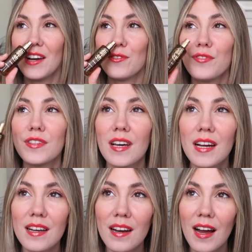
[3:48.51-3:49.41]

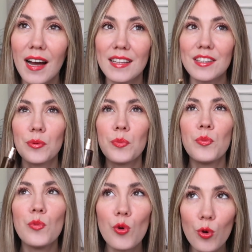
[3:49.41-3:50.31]
виноград,
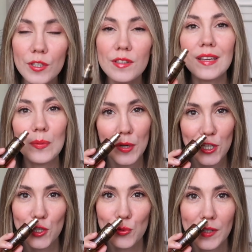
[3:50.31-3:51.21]
мед и
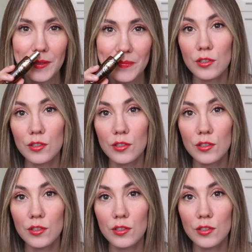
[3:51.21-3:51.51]
пачули.